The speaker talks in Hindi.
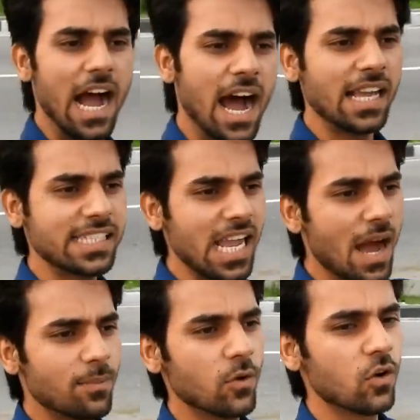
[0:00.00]
यहाँ से
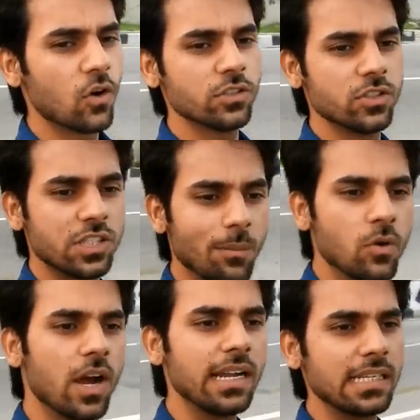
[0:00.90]
आप लोगों को जो
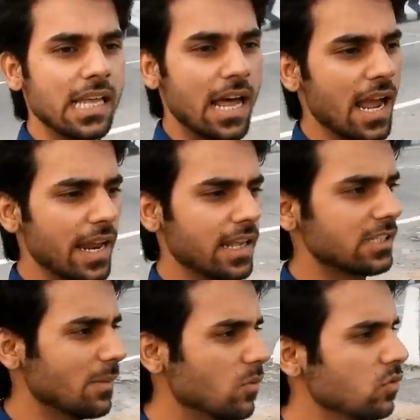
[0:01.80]
जम्मू का नज़ारा है ना
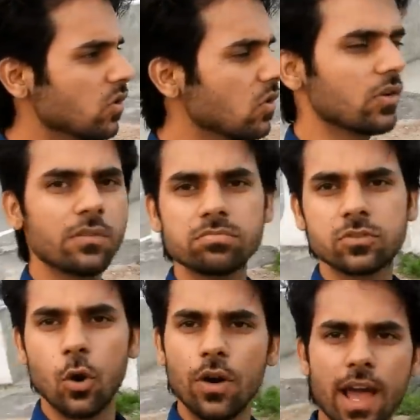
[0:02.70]
जम्मू तो
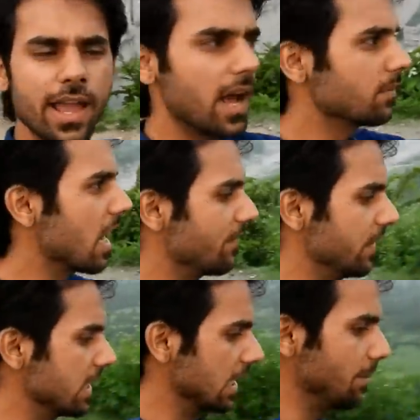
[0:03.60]
छोड़ आए हम
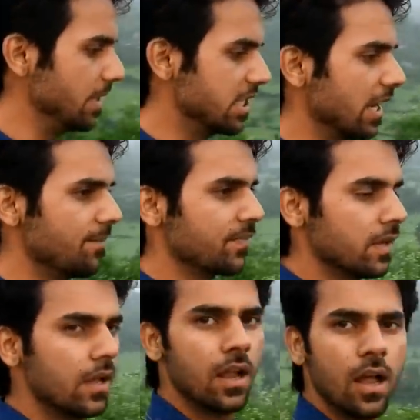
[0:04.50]
काफ़ी ज़्यादा
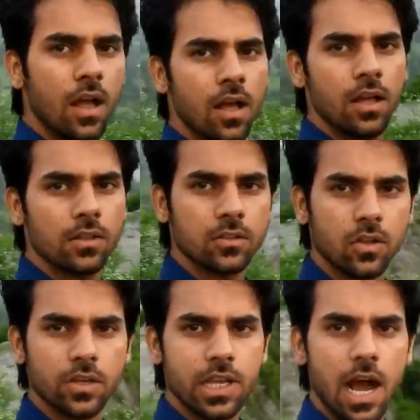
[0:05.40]
पीछे
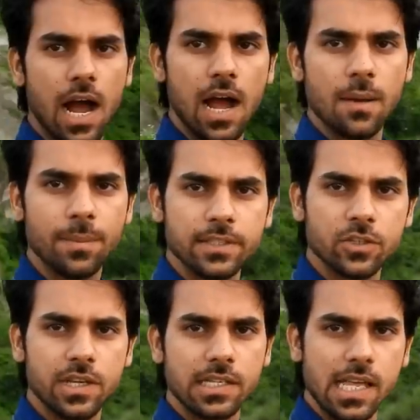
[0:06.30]
तो यहाँ पे
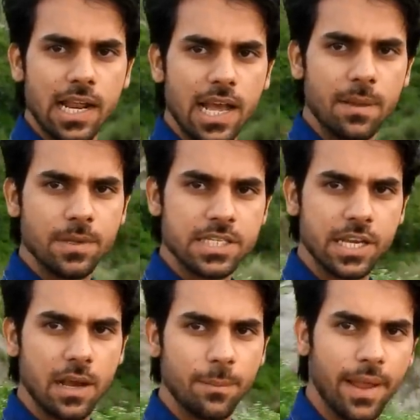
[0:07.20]
जो नज़ारा है
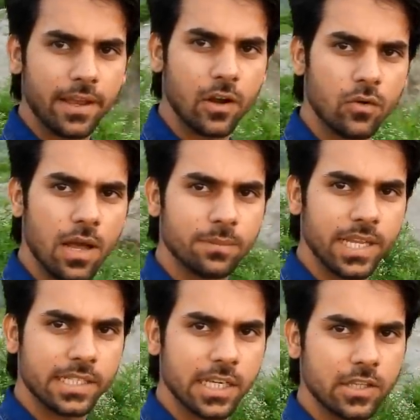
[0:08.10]
पीछे का बैकग्राउंड आप
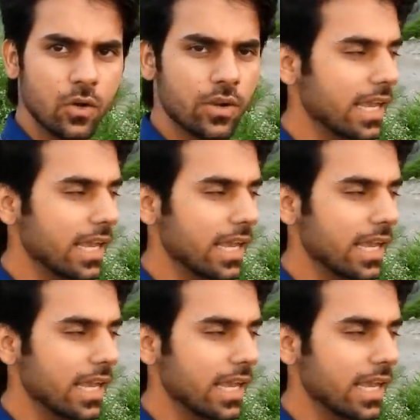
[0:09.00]
देख सकते हो